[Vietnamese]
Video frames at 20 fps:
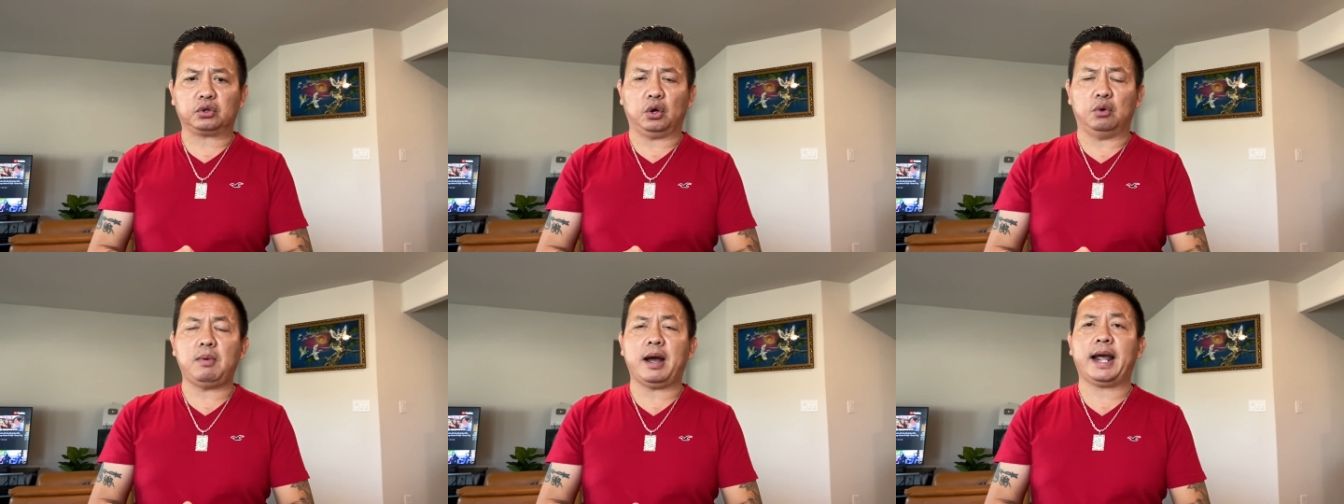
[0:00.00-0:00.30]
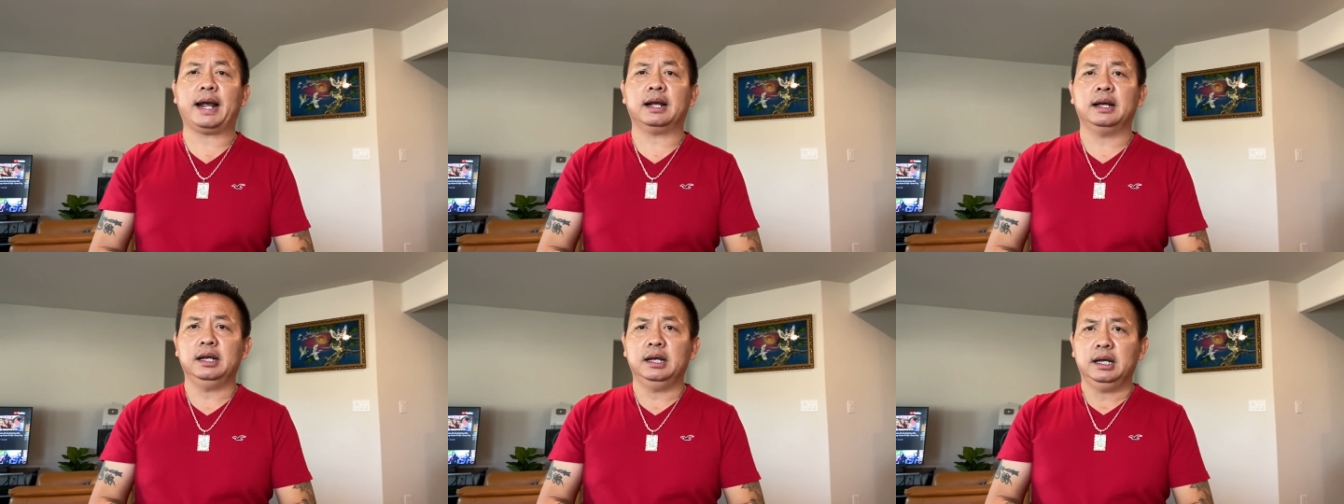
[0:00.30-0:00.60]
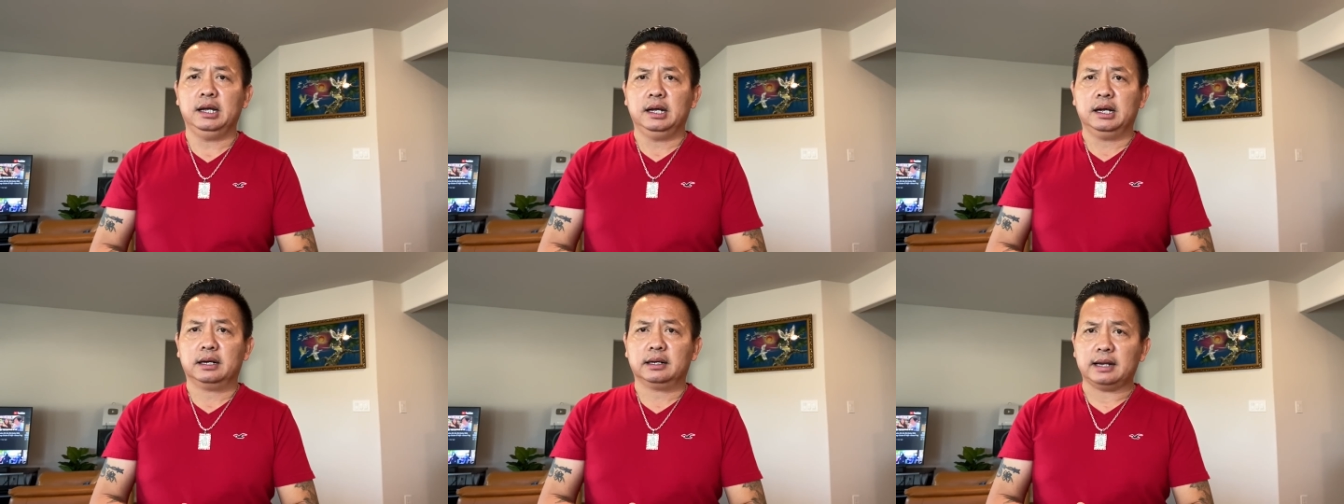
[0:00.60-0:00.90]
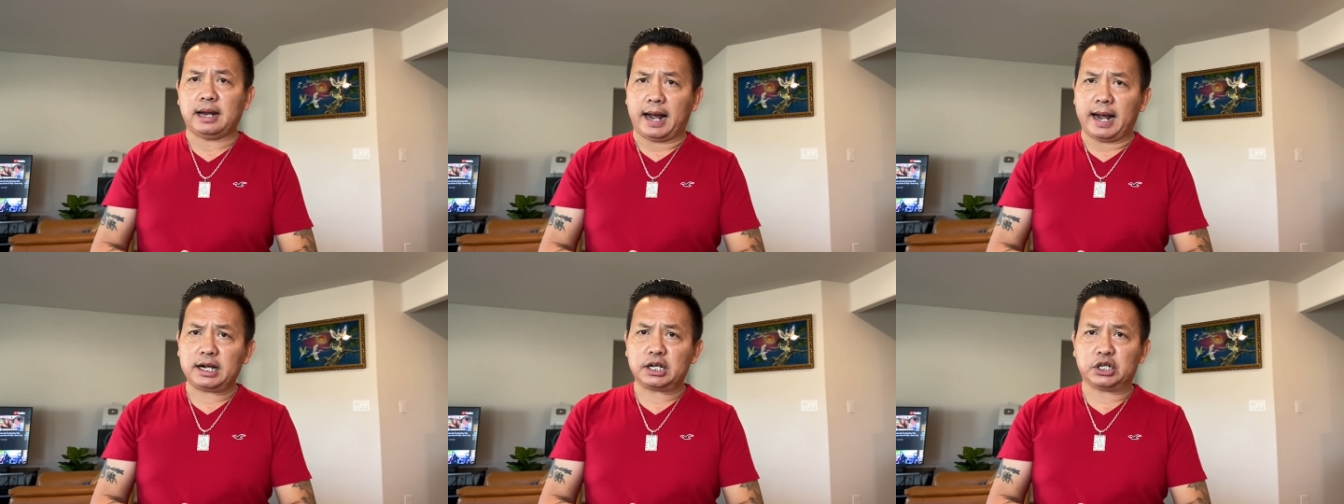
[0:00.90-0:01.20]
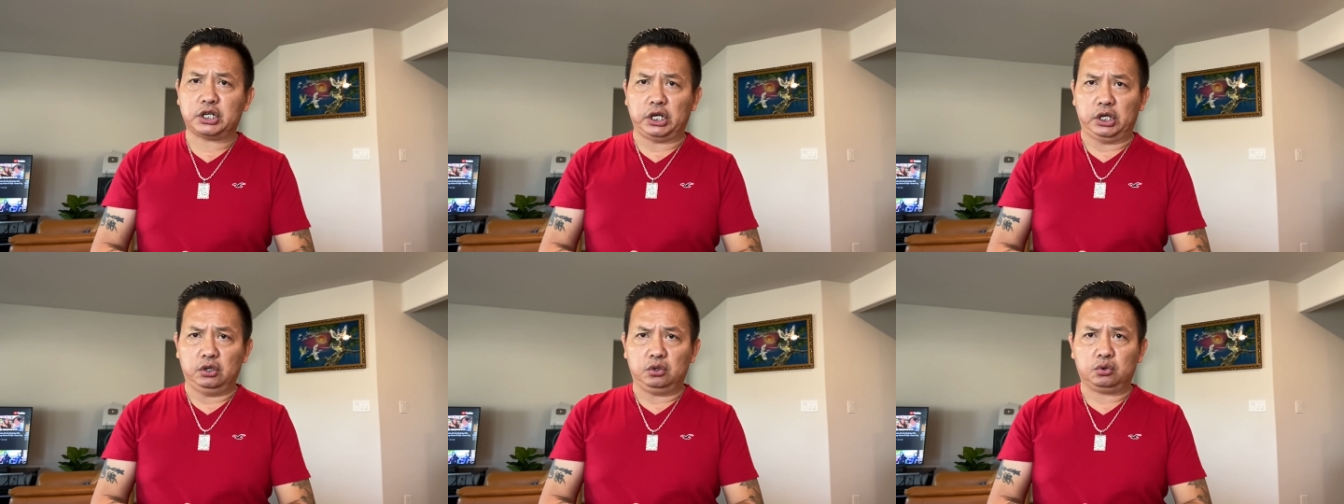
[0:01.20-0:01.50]
tiểu bang
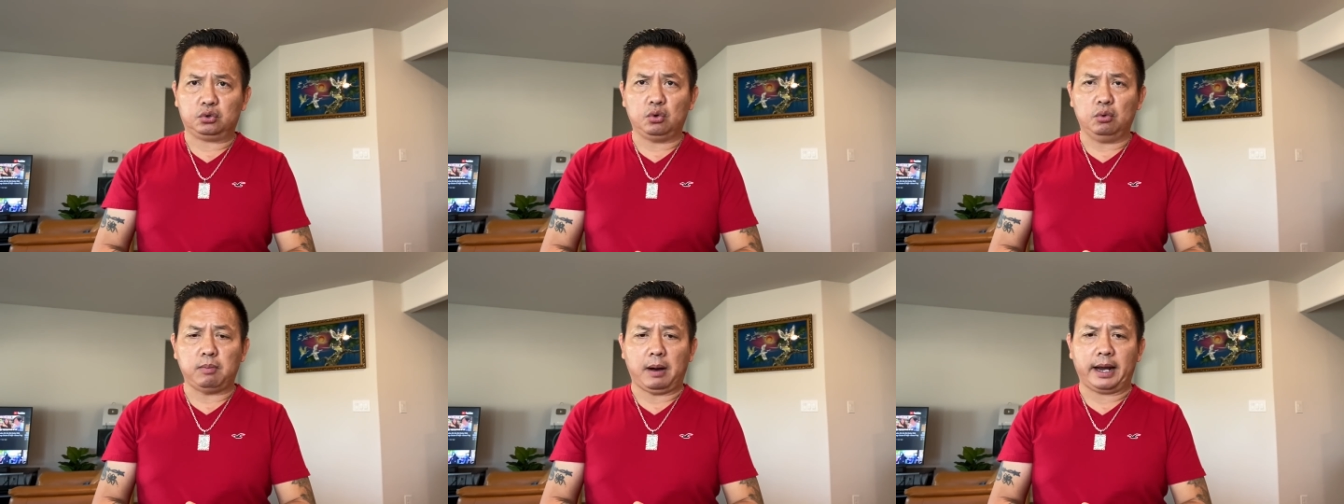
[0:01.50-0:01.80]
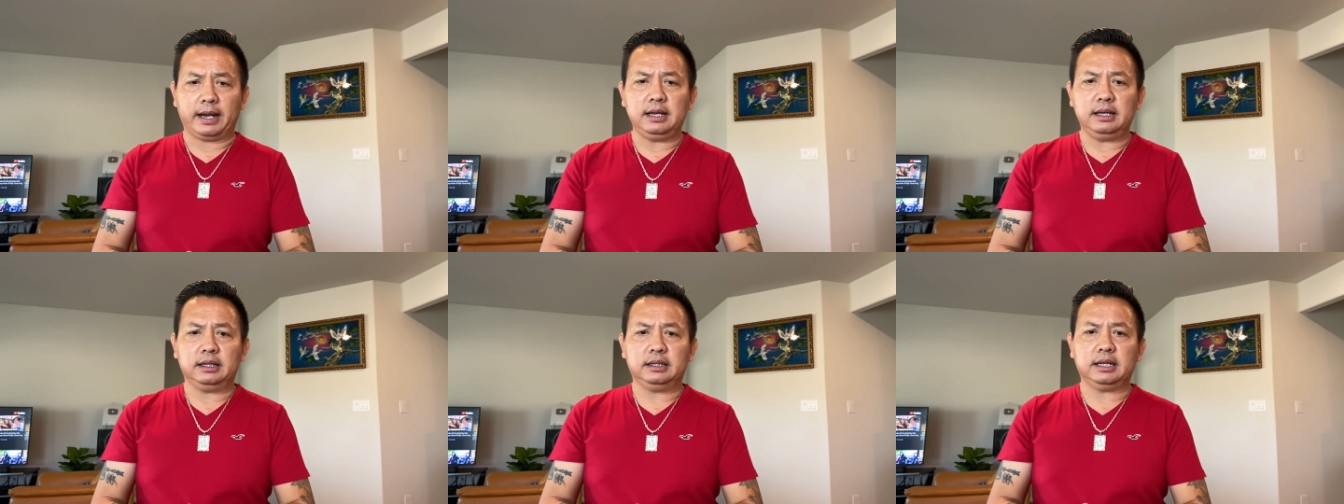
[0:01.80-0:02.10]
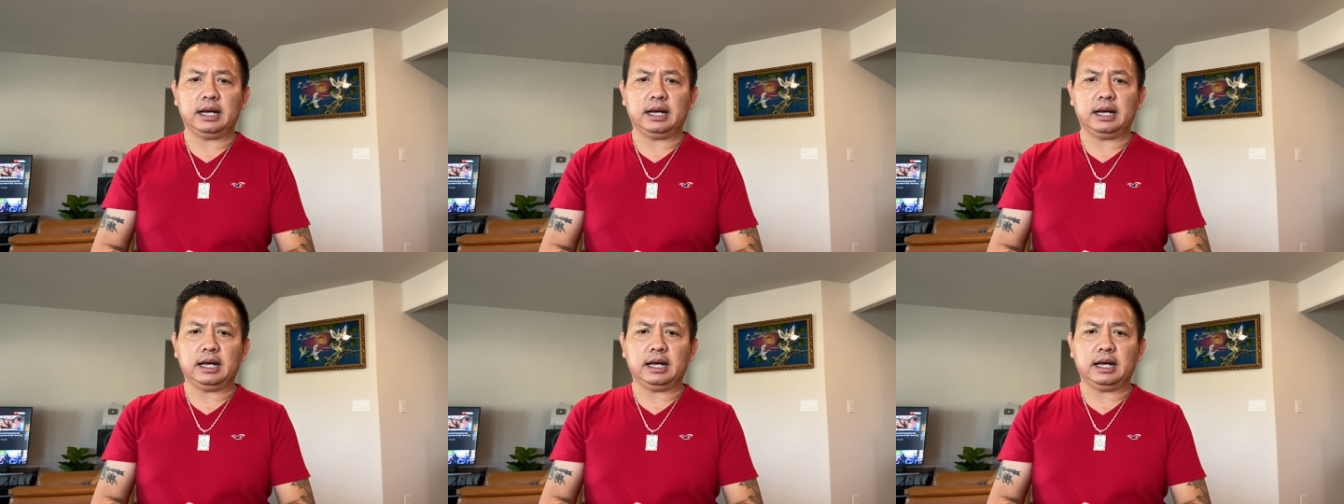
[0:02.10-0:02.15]
đã kiện chú Bảy